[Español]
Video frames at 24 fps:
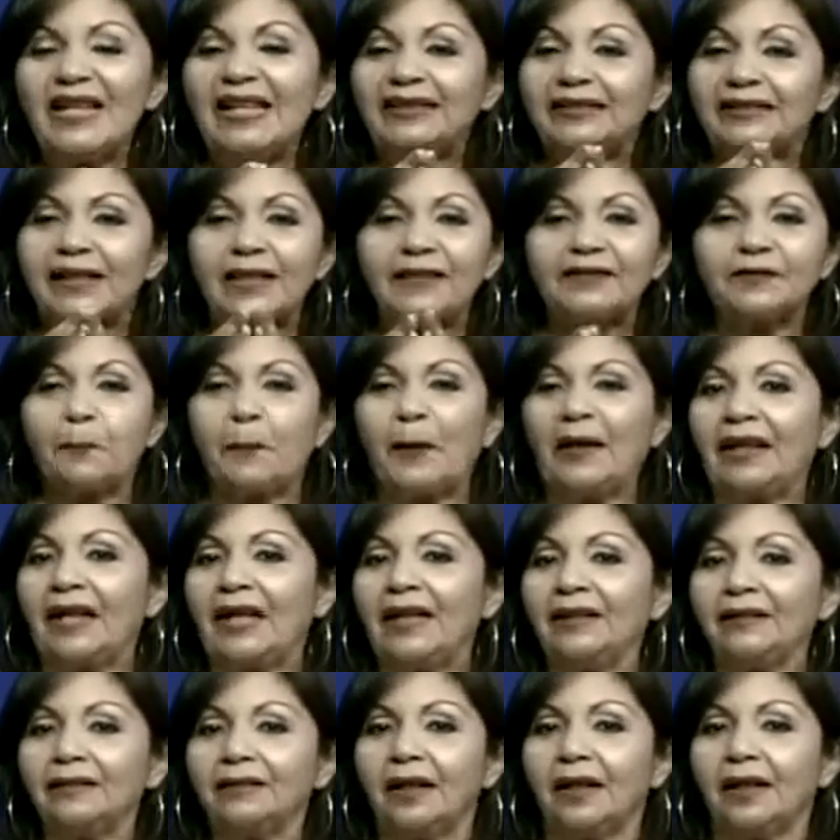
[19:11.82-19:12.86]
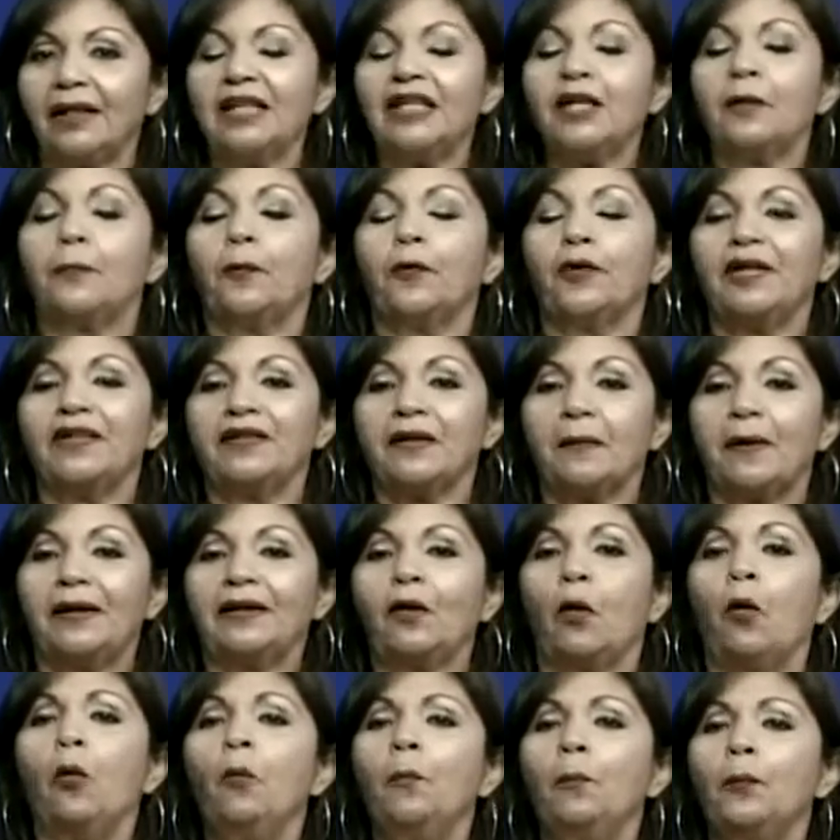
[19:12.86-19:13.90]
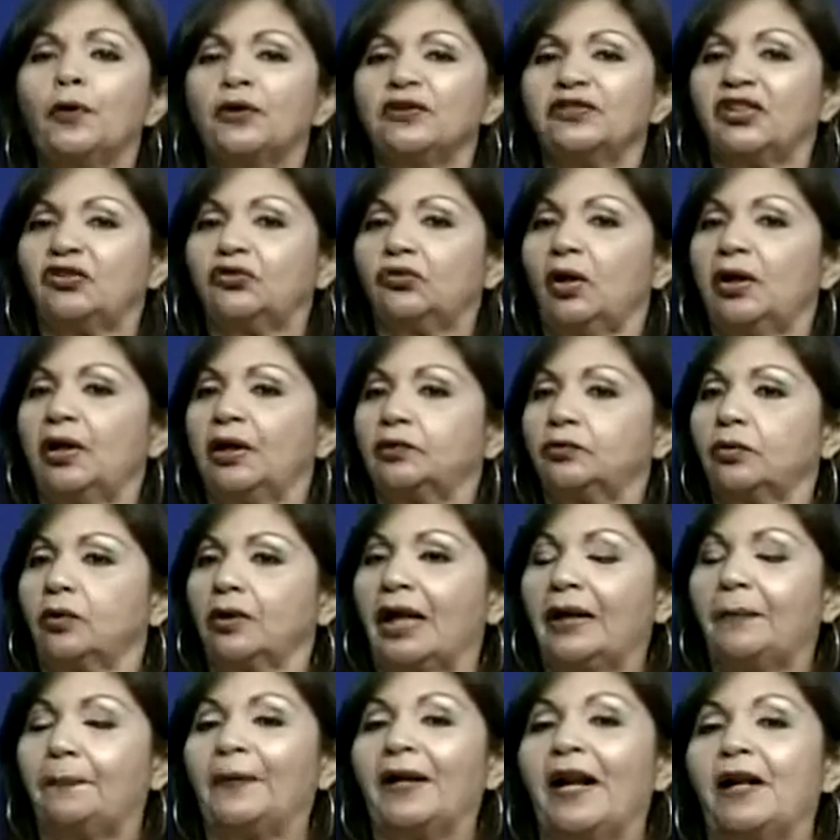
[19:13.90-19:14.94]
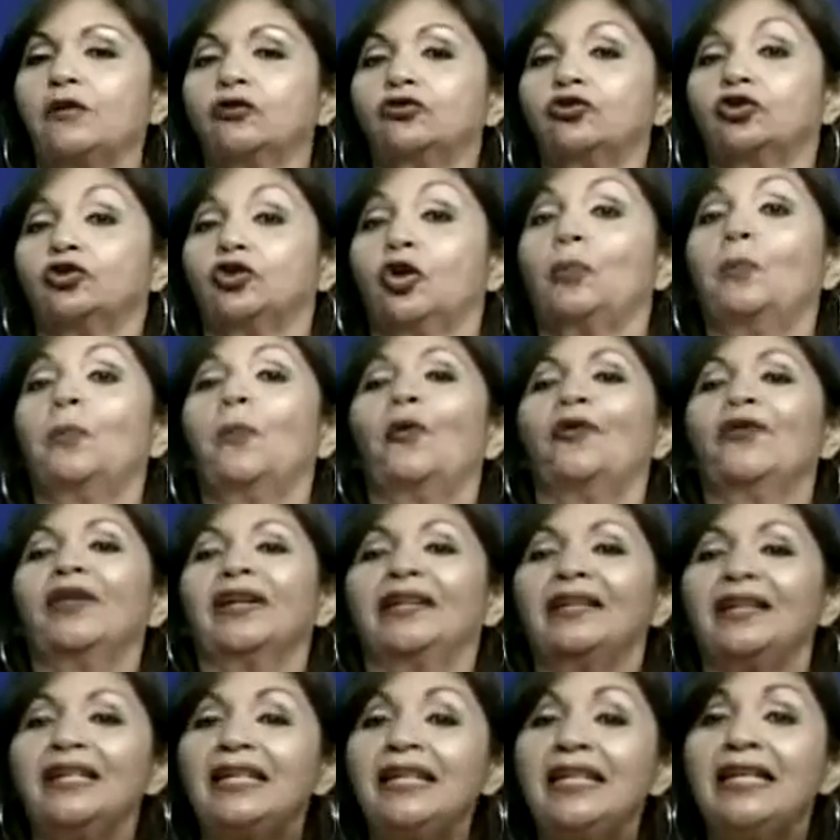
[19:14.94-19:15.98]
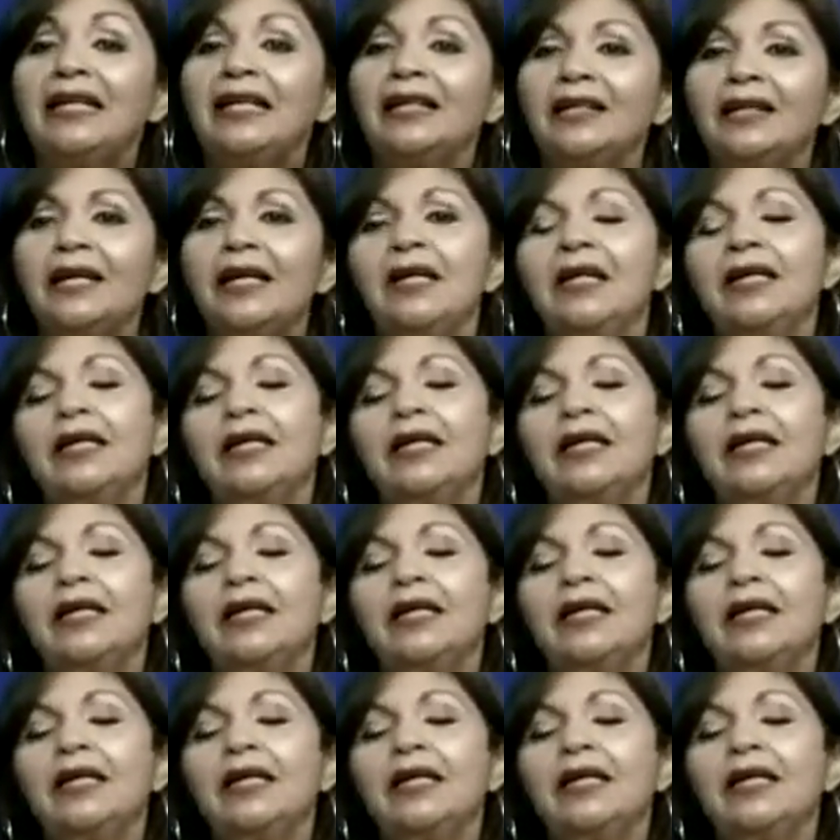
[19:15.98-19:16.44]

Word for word: transparente y que pueda llevar un proceso electoral para nosotros poder ir